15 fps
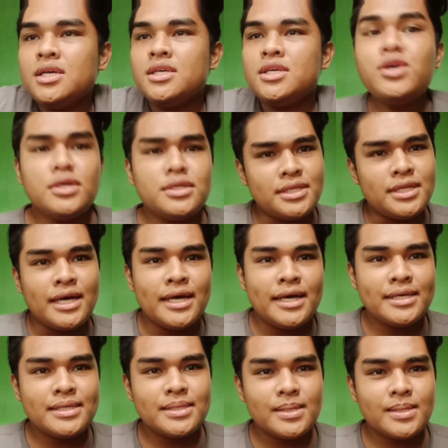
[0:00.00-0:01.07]
yun!
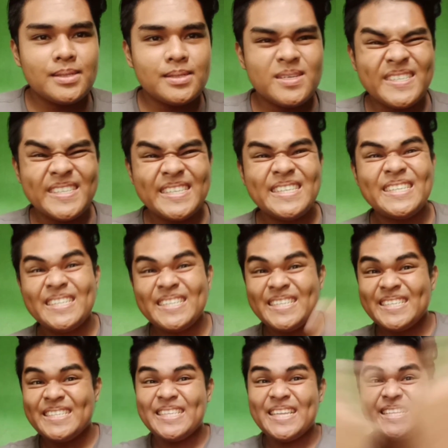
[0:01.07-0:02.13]
So,
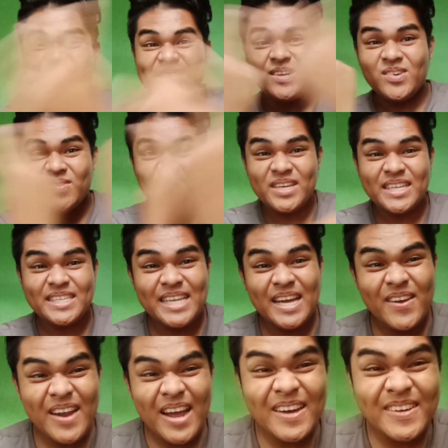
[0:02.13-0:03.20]
let's go for the
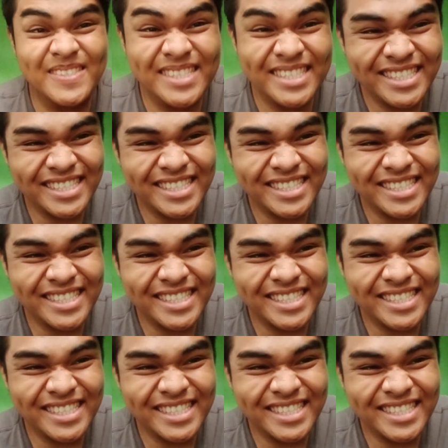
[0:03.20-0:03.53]
shoutout!